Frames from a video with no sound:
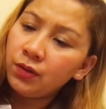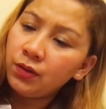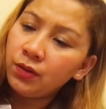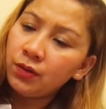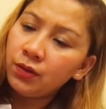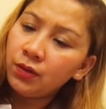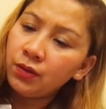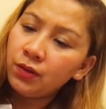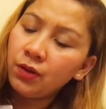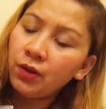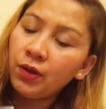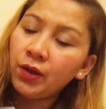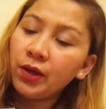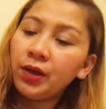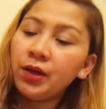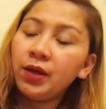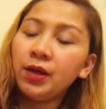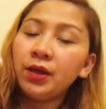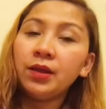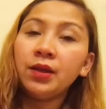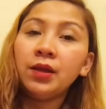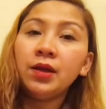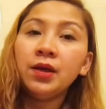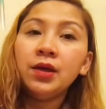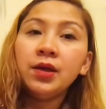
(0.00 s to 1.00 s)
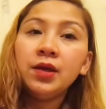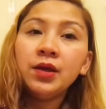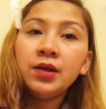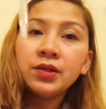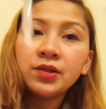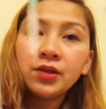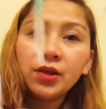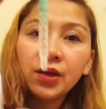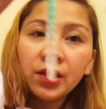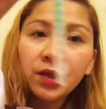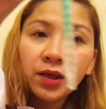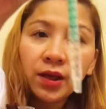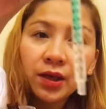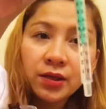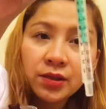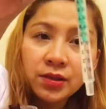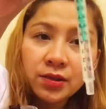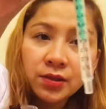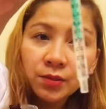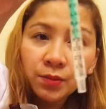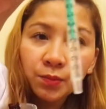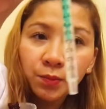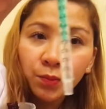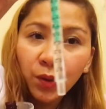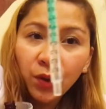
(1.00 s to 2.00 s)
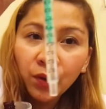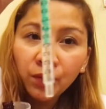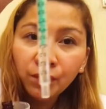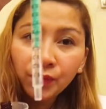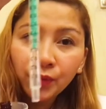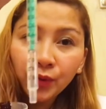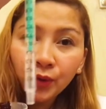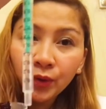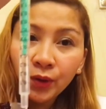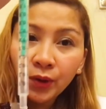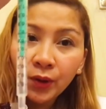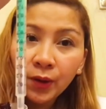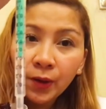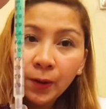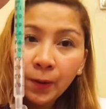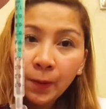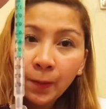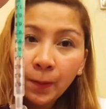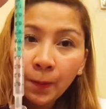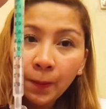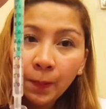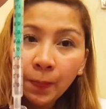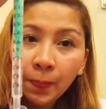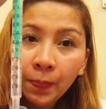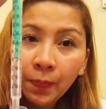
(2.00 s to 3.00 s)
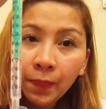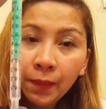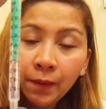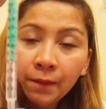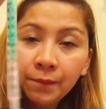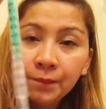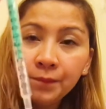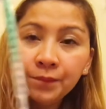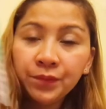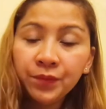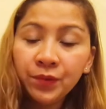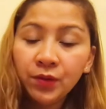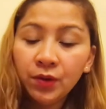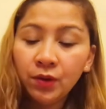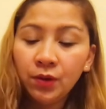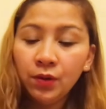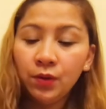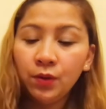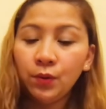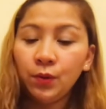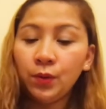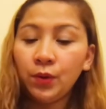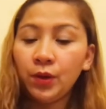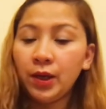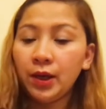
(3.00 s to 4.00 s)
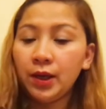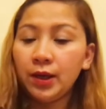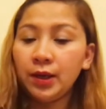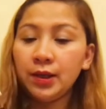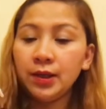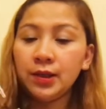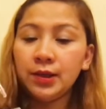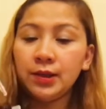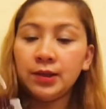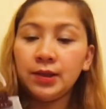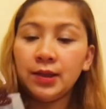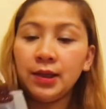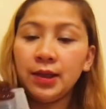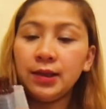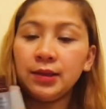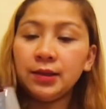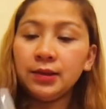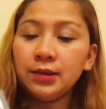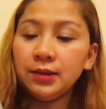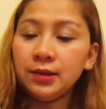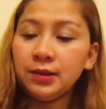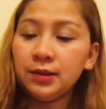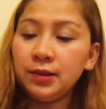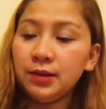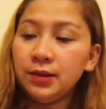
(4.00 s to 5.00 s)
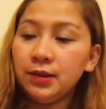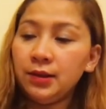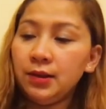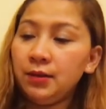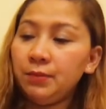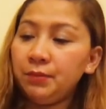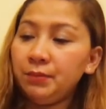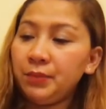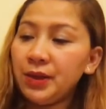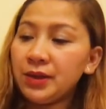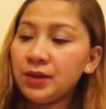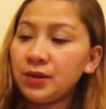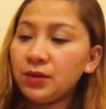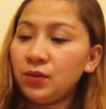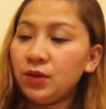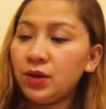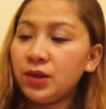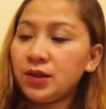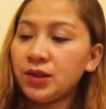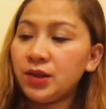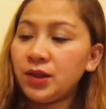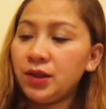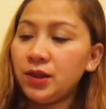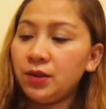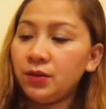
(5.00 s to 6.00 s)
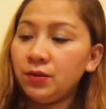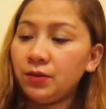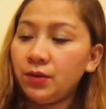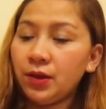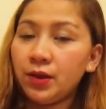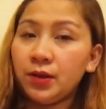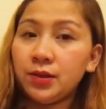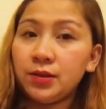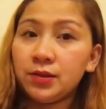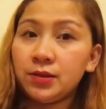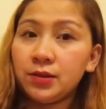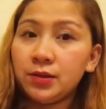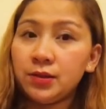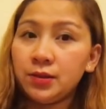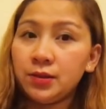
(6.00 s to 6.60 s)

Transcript: Okay, yan. So, ayan guys. 0.4. Okay. Then, press ko lang siya dito guys.